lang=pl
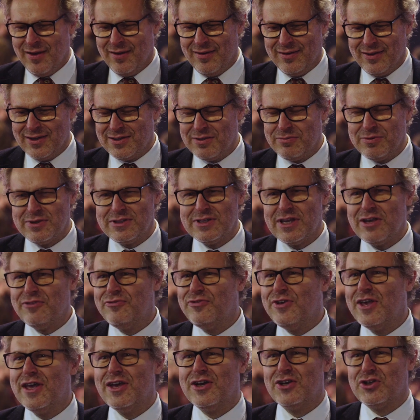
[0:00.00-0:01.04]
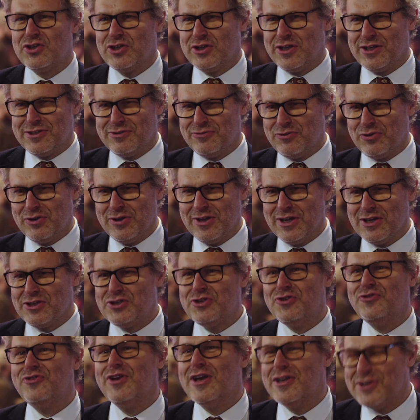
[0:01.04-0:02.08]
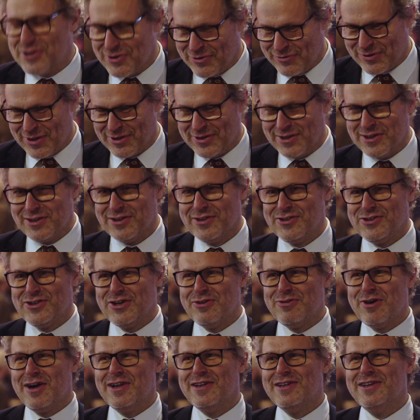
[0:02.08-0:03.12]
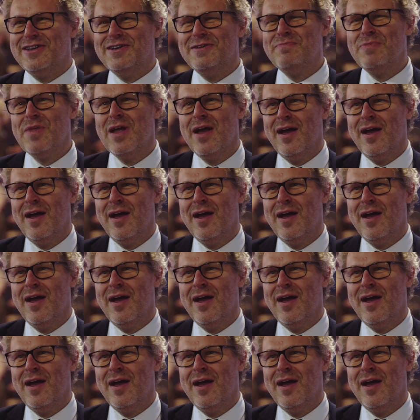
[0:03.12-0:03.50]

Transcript: e, jednymi z największych, jacy w ogóle na świecie wtedy działali.